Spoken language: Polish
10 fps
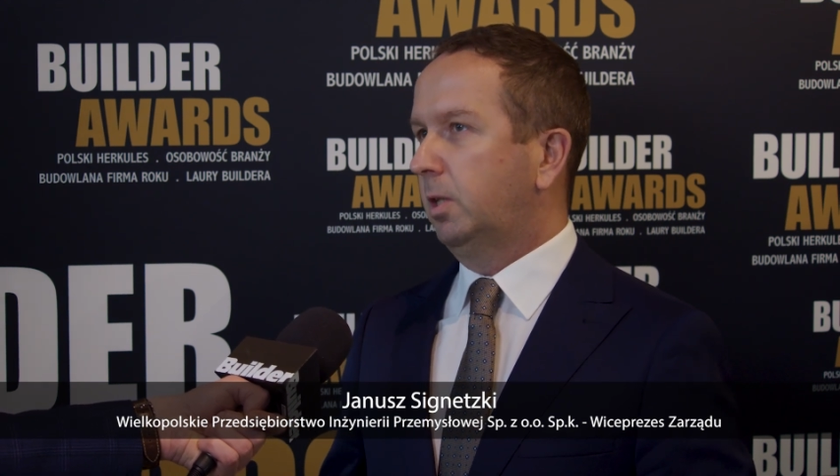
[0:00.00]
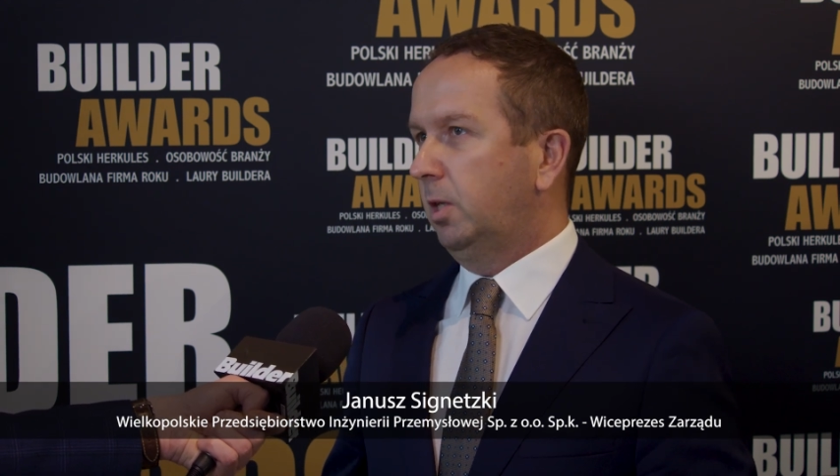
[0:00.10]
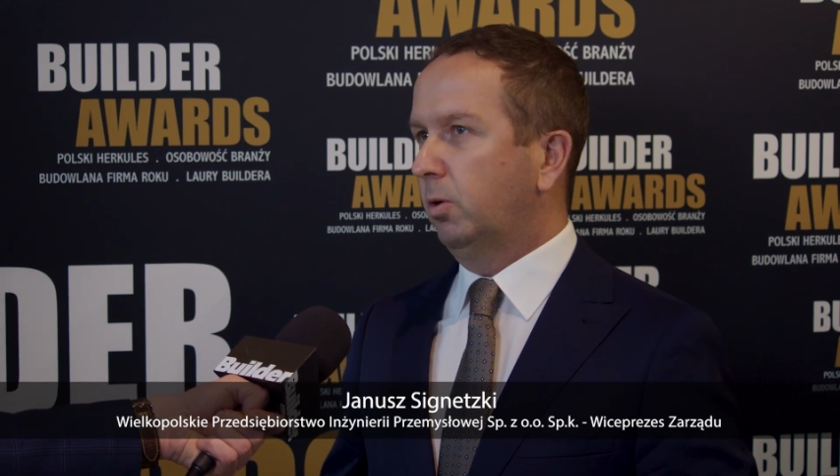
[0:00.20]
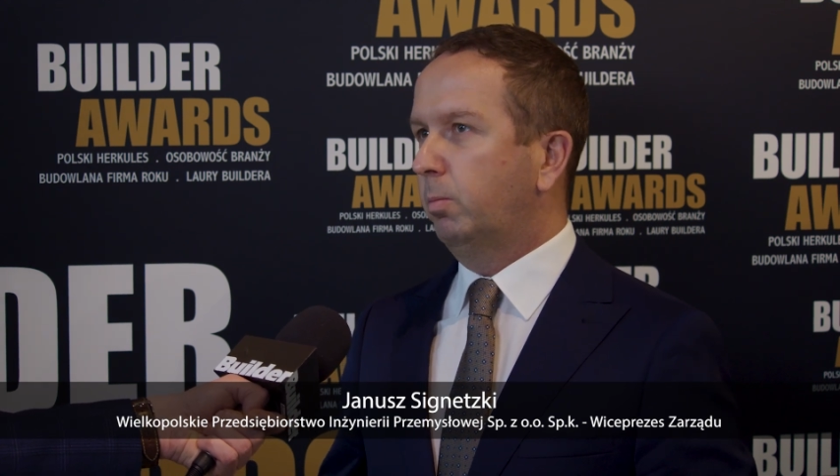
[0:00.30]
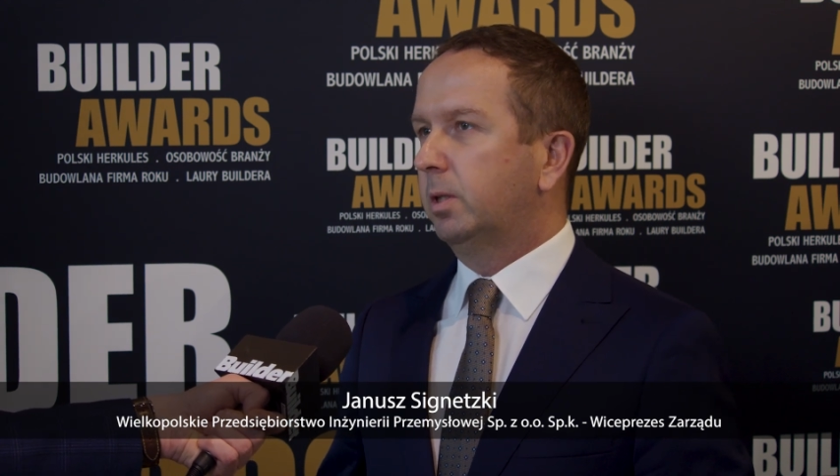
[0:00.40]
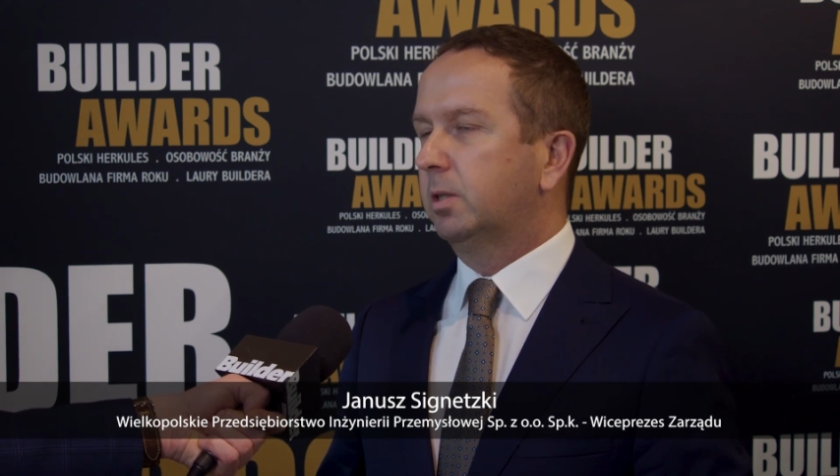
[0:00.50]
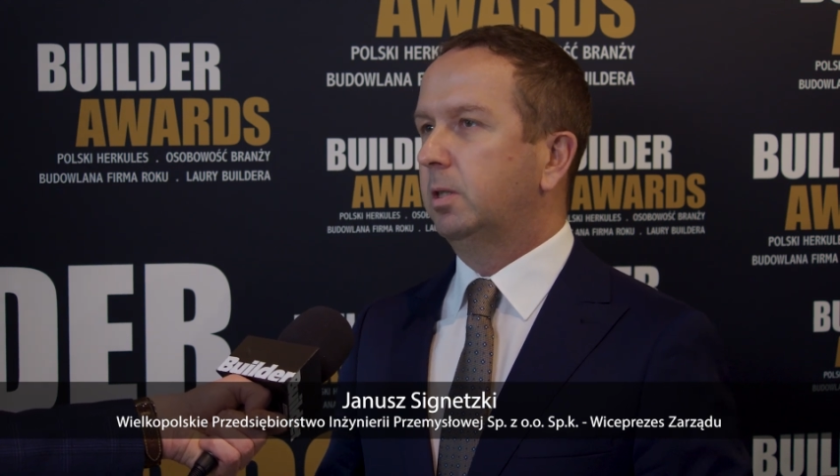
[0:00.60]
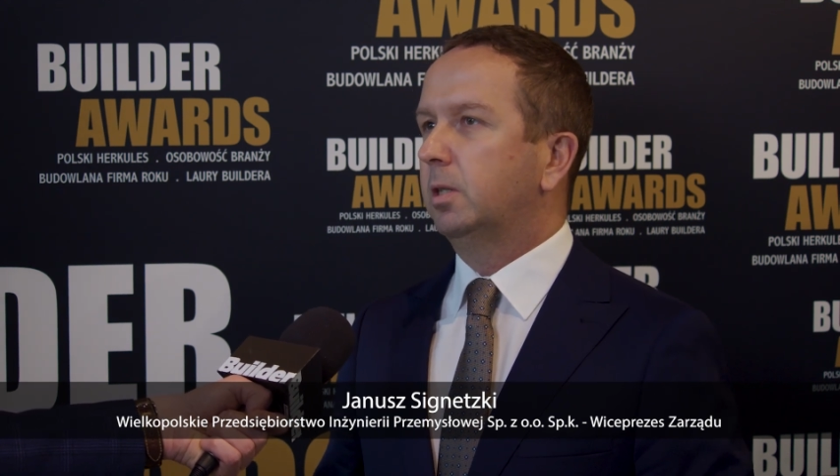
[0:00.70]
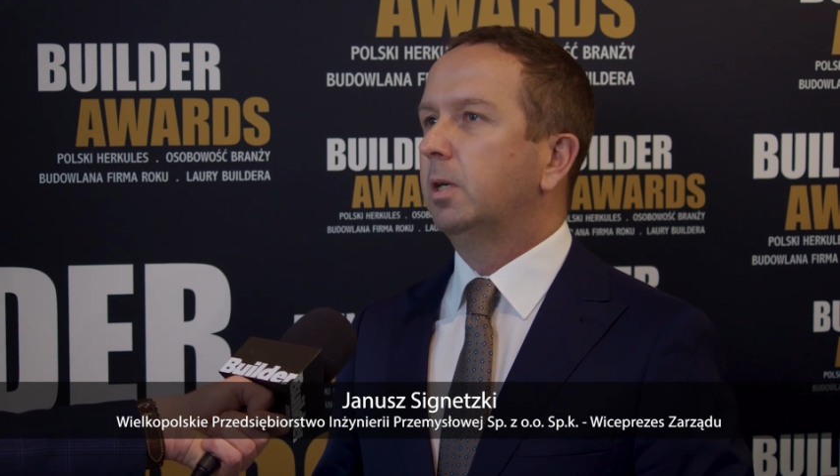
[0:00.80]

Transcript: i ten obecny